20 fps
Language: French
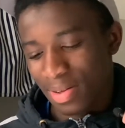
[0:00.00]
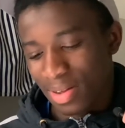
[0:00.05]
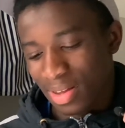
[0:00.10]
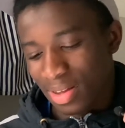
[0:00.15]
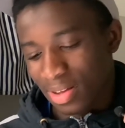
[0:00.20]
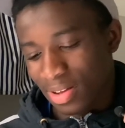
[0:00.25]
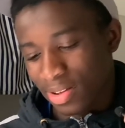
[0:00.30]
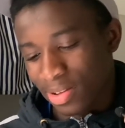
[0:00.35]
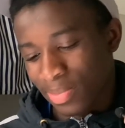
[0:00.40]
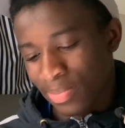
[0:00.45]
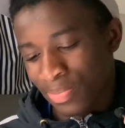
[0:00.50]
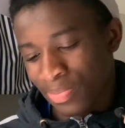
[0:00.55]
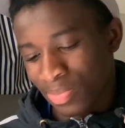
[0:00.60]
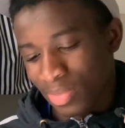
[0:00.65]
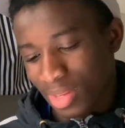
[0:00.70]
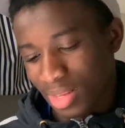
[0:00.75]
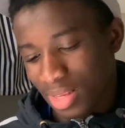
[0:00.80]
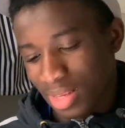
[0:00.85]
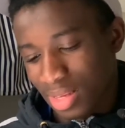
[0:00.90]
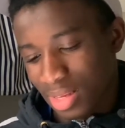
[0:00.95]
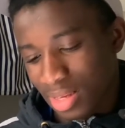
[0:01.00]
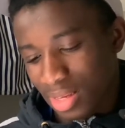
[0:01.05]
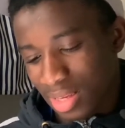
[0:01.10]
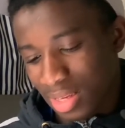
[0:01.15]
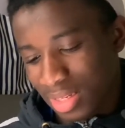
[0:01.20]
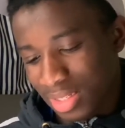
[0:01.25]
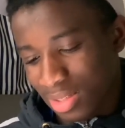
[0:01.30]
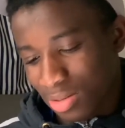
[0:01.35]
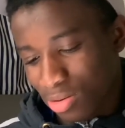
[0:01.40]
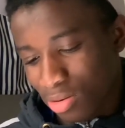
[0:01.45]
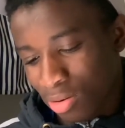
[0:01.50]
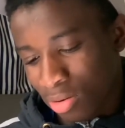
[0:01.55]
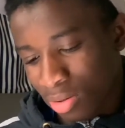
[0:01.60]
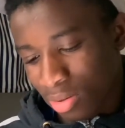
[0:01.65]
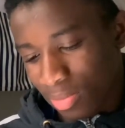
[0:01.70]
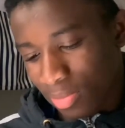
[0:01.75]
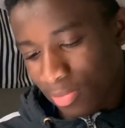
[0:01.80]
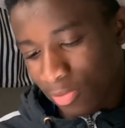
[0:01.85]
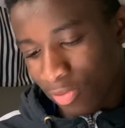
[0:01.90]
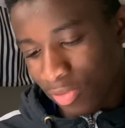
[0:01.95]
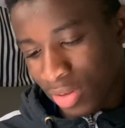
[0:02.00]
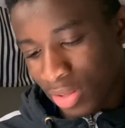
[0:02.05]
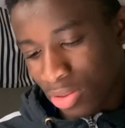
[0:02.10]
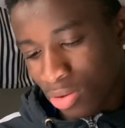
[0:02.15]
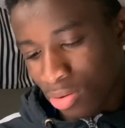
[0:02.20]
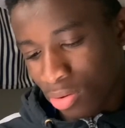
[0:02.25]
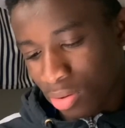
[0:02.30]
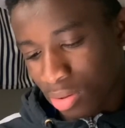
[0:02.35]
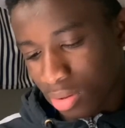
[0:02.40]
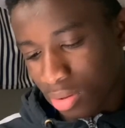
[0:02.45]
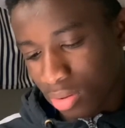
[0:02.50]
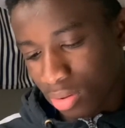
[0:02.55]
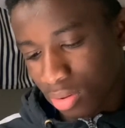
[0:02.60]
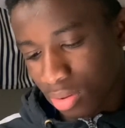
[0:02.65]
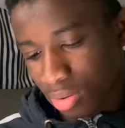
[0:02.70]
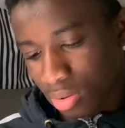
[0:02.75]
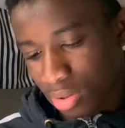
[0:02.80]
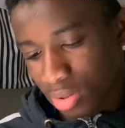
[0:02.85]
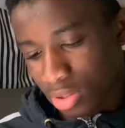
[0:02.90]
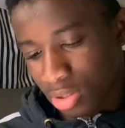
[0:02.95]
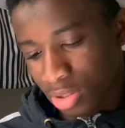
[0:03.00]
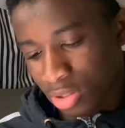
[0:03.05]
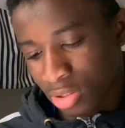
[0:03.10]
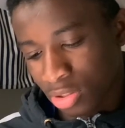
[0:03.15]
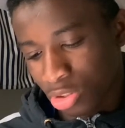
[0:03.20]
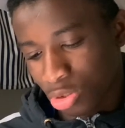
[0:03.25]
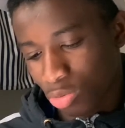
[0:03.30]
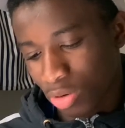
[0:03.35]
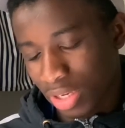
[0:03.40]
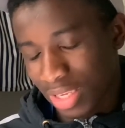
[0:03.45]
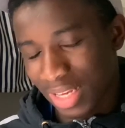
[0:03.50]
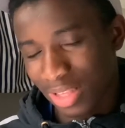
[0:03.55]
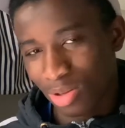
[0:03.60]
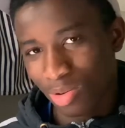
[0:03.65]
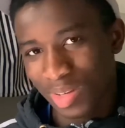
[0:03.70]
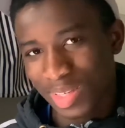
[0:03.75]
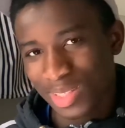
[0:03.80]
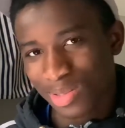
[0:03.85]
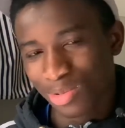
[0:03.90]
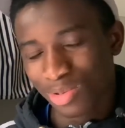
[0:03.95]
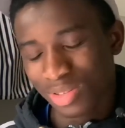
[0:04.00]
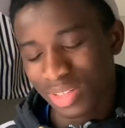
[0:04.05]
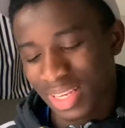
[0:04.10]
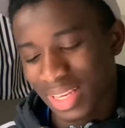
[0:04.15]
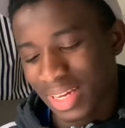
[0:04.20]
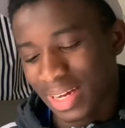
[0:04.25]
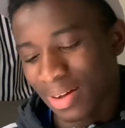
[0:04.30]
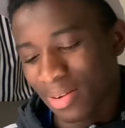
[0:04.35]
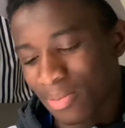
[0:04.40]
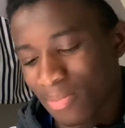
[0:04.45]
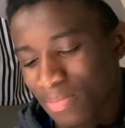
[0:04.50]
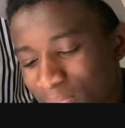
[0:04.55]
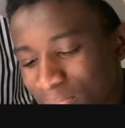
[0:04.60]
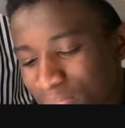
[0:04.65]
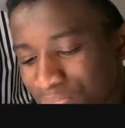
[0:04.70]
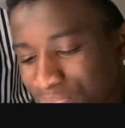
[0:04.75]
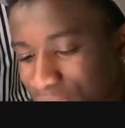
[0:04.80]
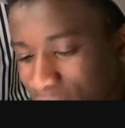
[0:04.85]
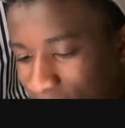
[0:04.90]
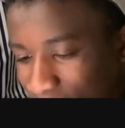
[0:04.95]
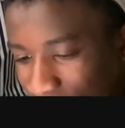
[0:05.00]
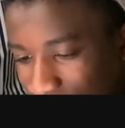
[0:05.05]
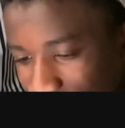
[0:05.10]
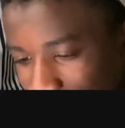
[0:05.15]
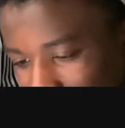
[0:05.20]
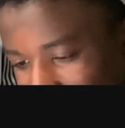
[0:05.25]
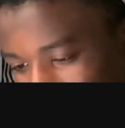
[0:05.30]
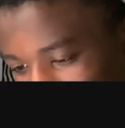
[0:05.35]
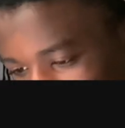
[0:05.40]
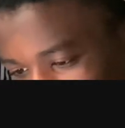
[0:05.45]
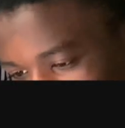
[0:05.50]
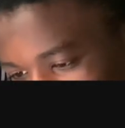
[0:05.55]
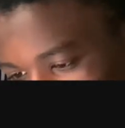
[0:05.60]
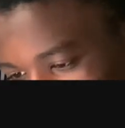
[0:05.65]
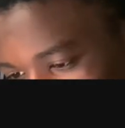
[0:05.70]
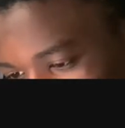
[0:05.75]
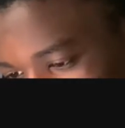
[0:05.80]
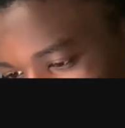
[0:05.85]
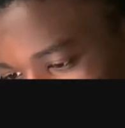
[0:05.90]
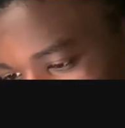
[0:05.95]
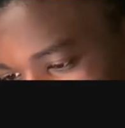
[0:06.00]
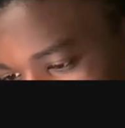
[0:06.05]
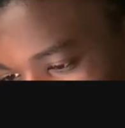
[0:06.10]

Euh, Isco V2. Euh, je crois qu'il y a deux Isco, les gars quelle est, sinon